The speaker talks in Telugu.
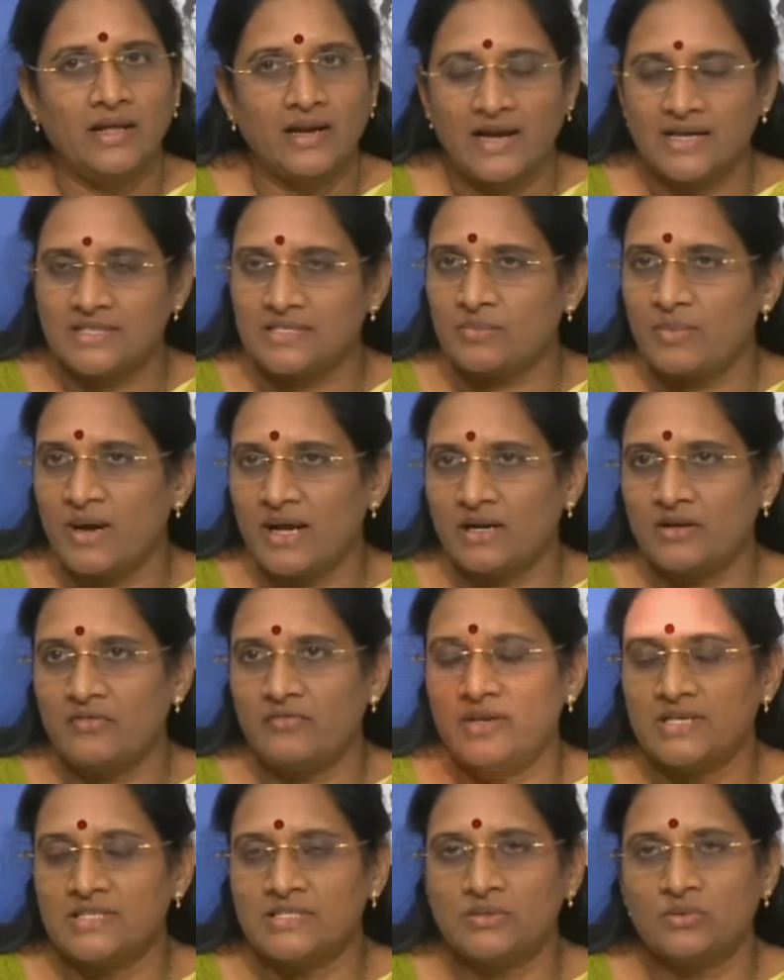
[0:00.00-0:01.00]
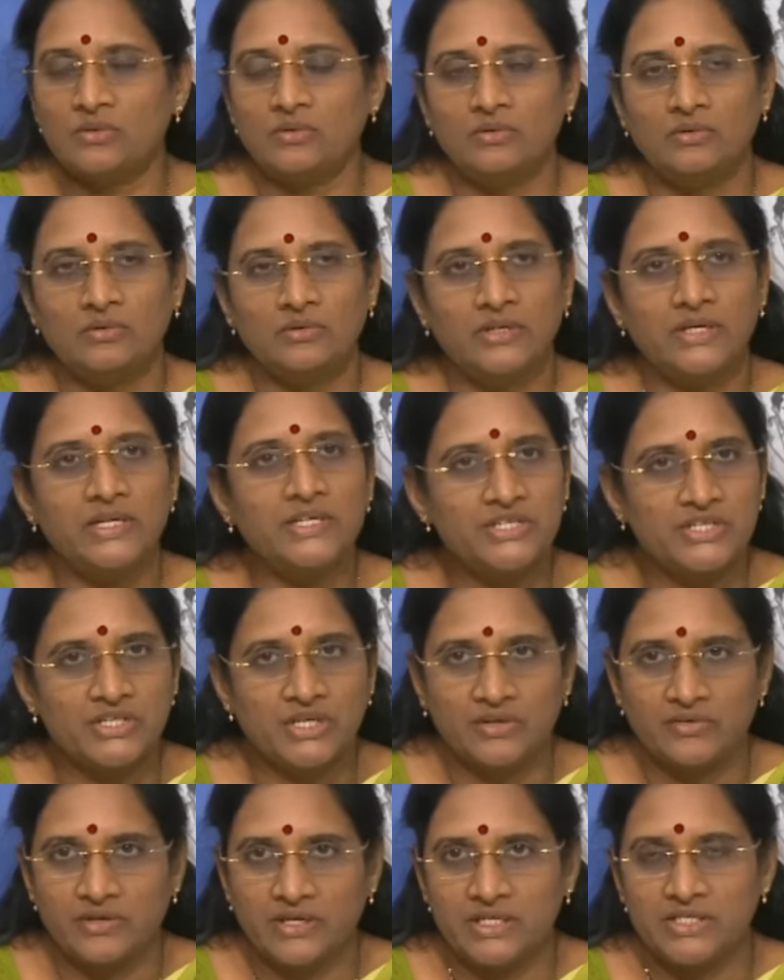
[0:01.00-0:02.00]
రాజమార్గం వేస్తూ
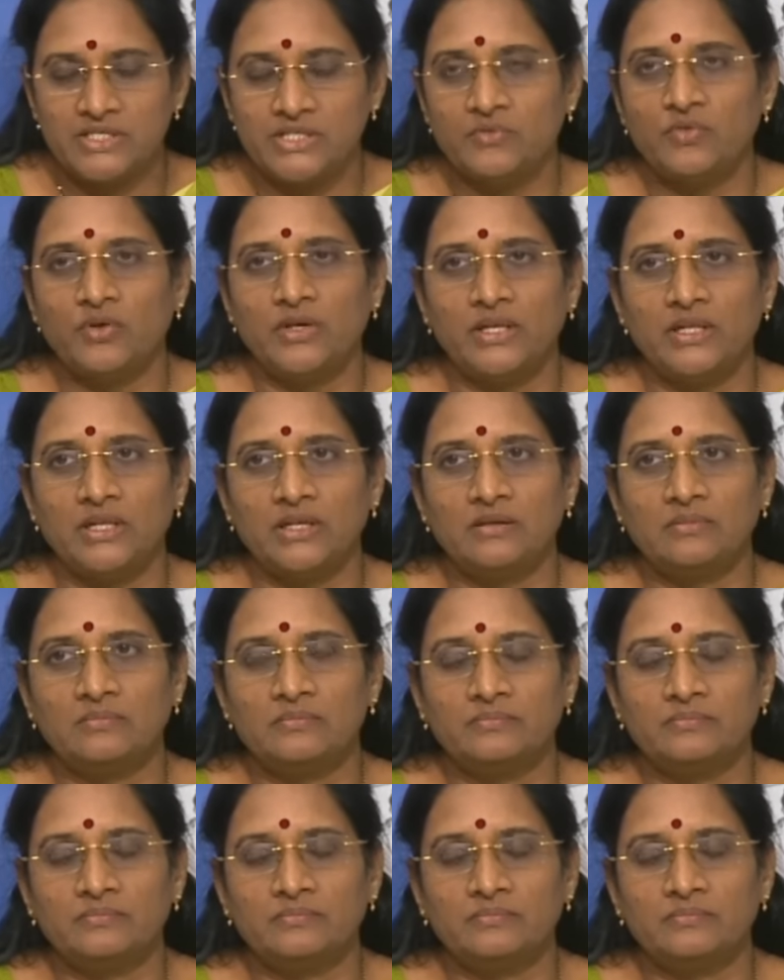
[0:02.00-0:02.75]
ఇచ్చినటువంటి జీవో ఇది